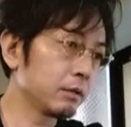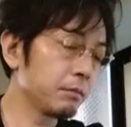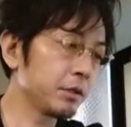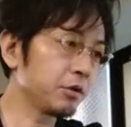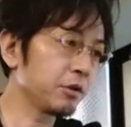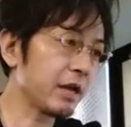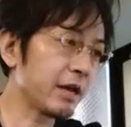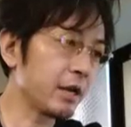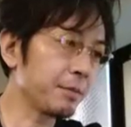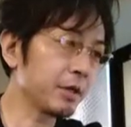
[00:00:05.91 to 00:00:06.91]
ミスの
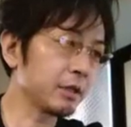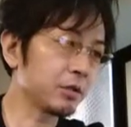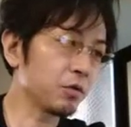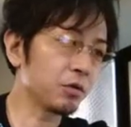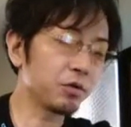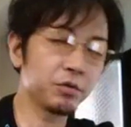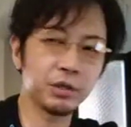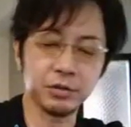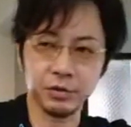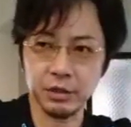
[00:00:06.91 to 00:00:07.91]
ない選び方、長期投
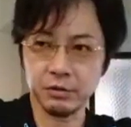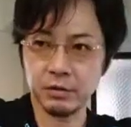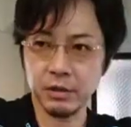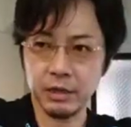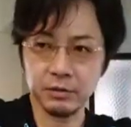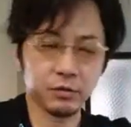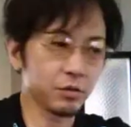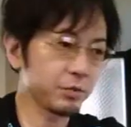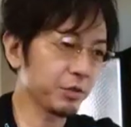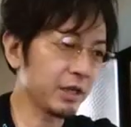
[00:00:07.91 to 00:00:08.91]
資についてあの
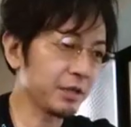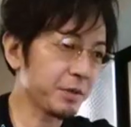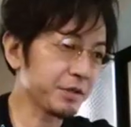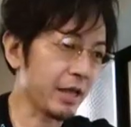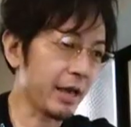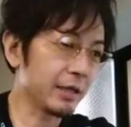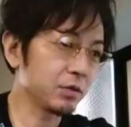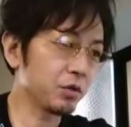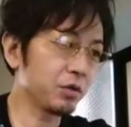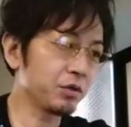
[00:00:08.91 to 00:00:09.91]
ご質問いただいてますね、
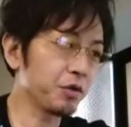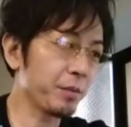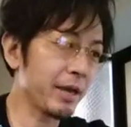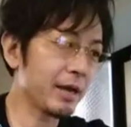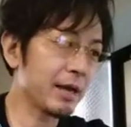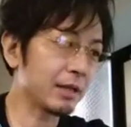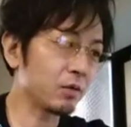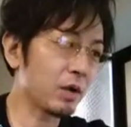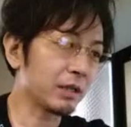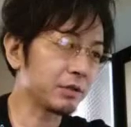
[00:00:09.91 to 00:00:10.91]
長期投資の銘柄
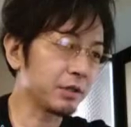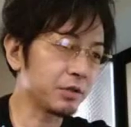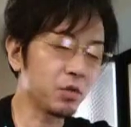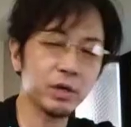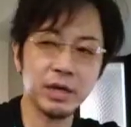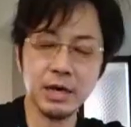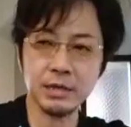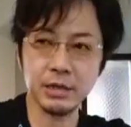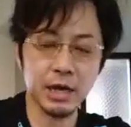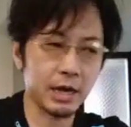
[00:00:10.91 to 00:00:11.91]
とか、ですね証券
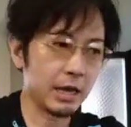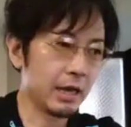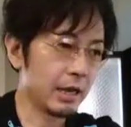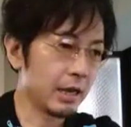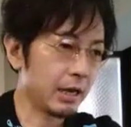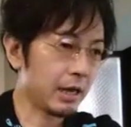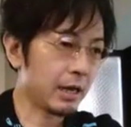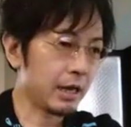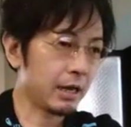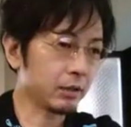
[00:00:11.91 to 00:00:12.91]
会社、
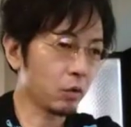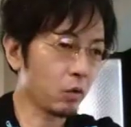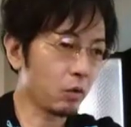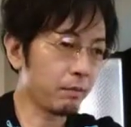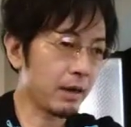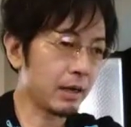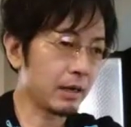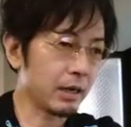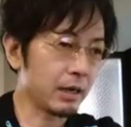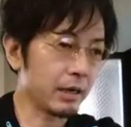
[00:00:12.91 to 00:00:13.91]
あと、
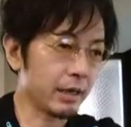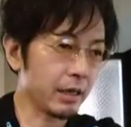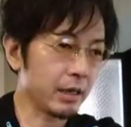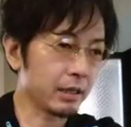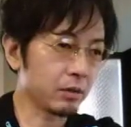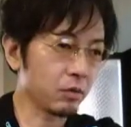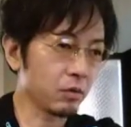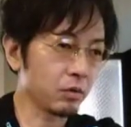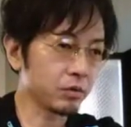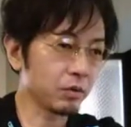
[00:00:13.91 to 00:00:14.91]
まあえー
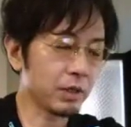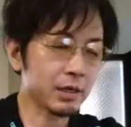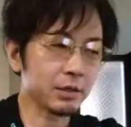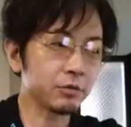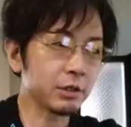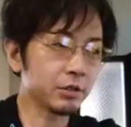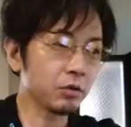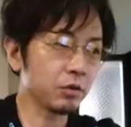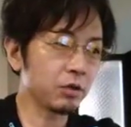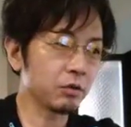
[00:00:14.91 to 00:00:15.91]
と、相談可能な
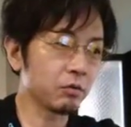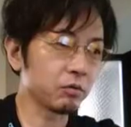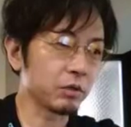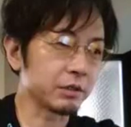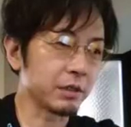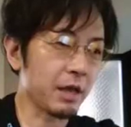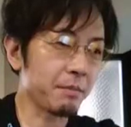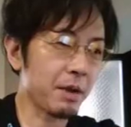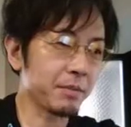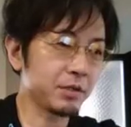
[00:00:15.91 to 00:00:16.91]
人っていうことですね、
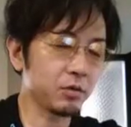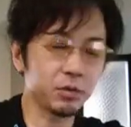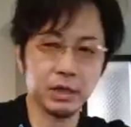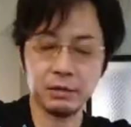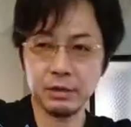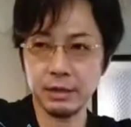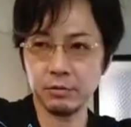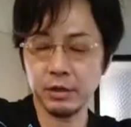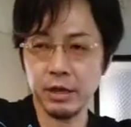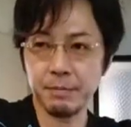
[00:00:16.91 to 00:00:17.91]
まあ、ミスをしたくない
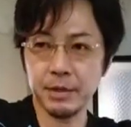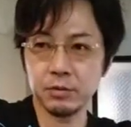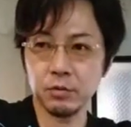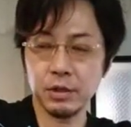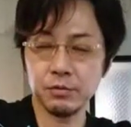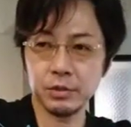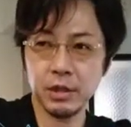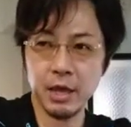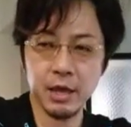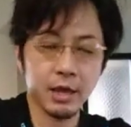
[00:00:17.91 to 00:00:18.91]
ので、やっぱり相談をし
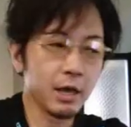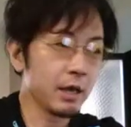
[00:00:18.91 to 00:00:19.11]
て、